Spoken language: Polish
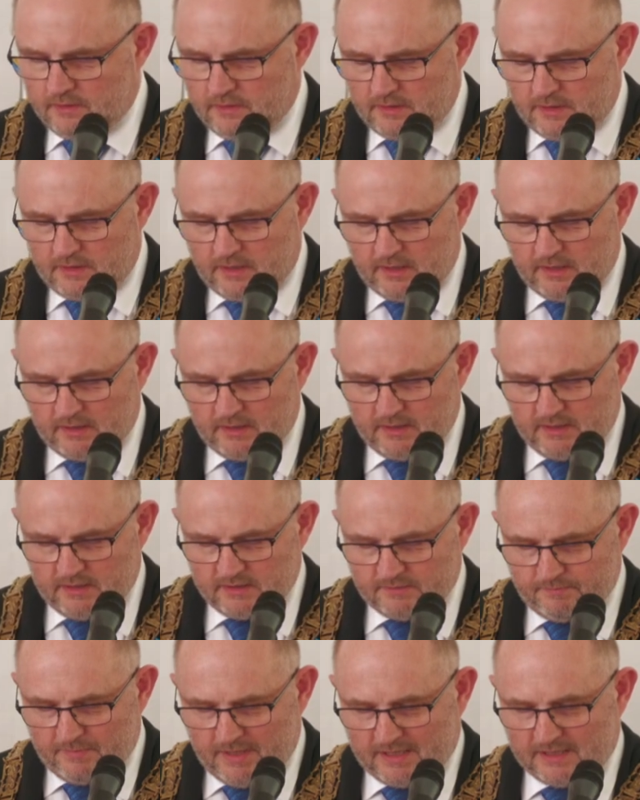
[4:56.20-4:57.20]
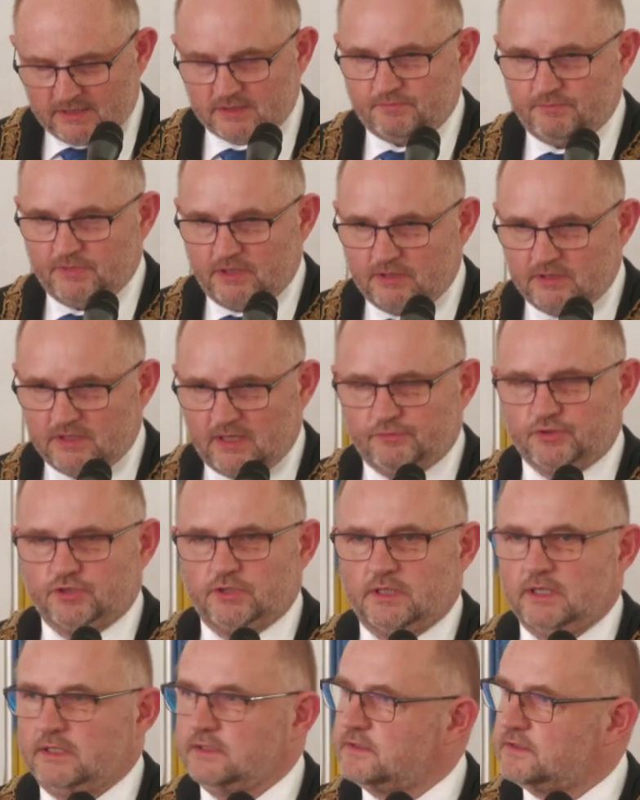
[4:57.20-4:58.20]
Engels, Marx mieli zawsze
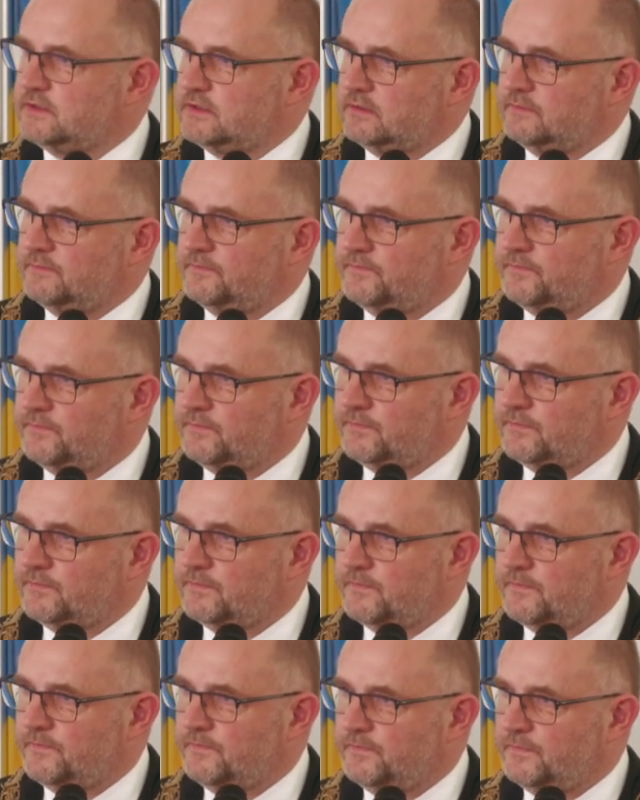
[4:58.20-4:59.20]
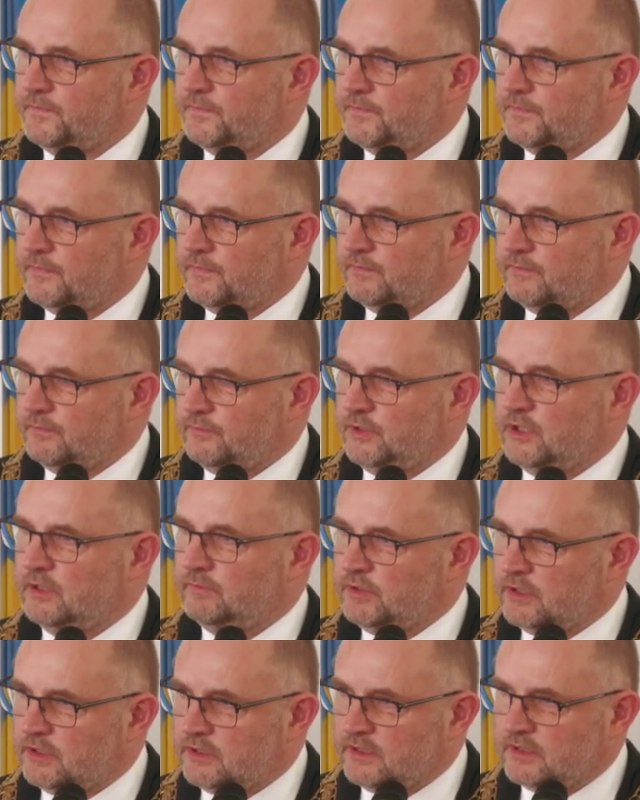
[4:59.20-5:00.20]
rację. Nie
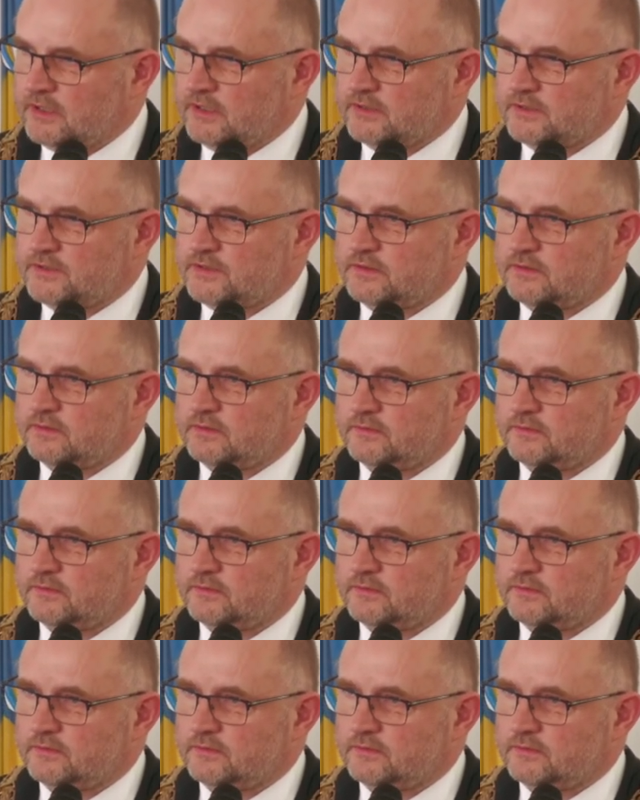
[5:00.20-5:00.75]
mieli racji.